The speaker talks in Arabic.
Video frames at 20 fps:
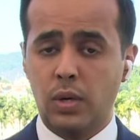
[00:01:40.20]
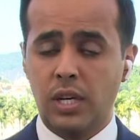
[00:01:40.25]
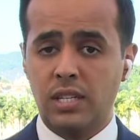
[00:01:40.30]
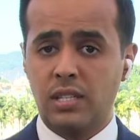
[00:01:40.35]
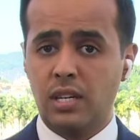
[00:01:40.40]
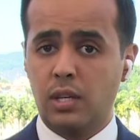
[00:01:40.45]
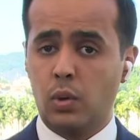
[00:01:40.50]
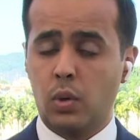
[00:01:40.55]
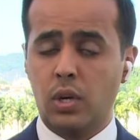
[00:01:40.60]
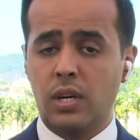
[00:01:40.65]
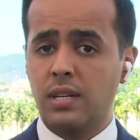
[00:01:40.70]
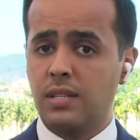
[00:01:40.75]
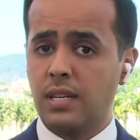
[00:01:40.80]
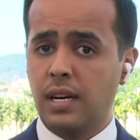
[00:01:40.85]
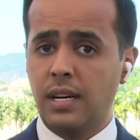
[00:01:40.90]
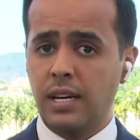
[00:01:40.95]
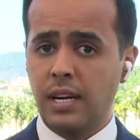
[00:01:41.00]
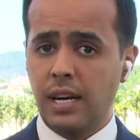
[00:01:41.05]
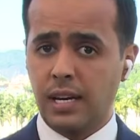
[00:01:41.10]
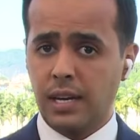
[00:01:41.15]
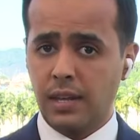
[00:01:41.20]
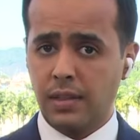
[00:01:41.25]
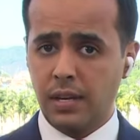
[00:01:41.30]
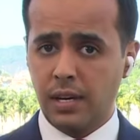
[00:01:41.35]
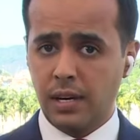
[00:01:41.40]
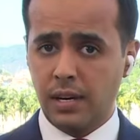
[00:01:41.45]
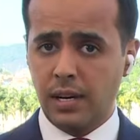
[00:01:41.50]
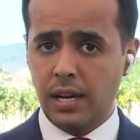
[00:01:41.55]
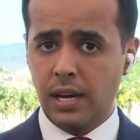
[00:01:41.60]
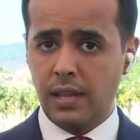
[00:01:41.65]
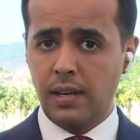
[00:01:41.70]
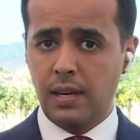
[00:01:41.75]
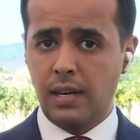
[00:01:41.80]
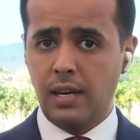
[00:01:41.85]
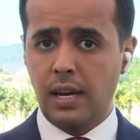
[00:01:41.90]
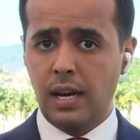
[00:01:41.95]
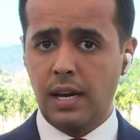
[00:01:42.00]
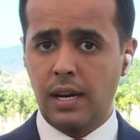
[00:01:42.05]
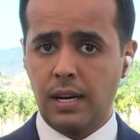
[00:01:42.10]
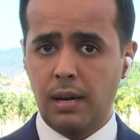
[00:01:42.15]
ستركز عليها كثيرا هذه
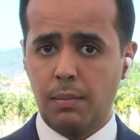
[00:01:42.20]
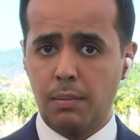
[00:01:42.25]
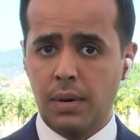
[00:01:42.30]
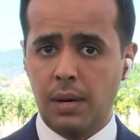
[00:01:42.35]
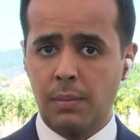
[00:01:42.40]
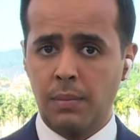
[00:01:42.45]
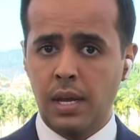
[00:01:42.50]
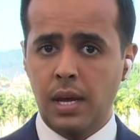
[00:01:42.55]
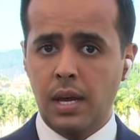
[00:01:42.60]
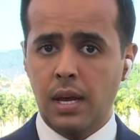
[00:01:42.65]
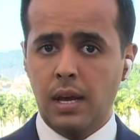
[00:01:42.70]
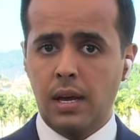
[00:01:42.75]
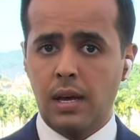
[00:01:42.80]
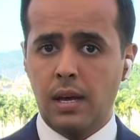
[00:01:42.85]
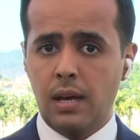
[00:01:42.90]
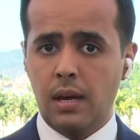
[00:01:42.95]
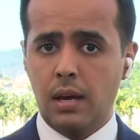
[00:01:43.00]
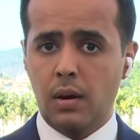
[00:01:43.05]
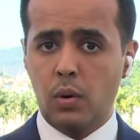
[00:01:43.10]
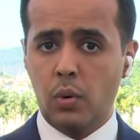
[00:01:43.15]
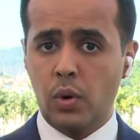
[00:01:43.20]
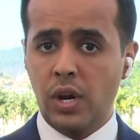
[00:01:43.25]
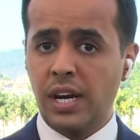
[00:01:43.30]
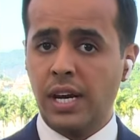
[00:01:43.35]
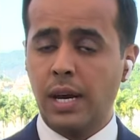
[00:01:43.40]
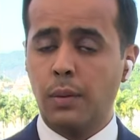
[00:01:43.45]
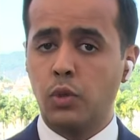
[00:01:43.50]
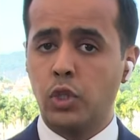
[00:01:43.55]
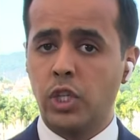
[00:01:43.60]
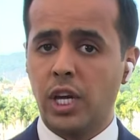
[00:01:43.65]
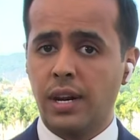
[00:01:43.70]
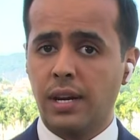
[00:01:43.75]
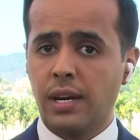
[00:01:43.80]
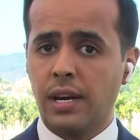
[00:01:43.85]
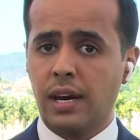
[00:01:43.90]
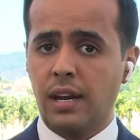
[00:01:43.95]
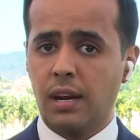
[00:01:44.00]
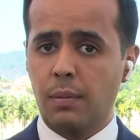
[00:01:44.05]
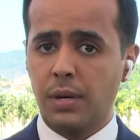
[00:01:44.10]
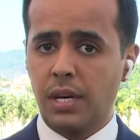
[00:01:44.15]
القمة هناك مشاركة
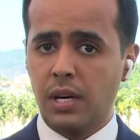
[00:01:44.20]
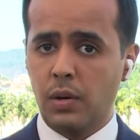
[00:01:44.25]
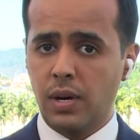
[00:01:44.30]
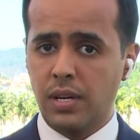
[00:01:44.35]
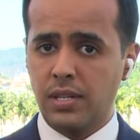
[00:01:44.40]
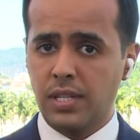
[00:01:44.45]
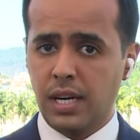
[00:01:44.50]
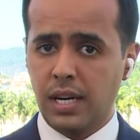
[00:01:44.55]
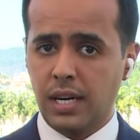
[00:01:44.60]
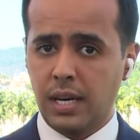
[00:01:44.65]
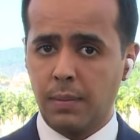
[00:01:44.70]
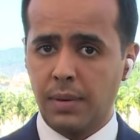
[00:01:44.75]
عربية واسعة كما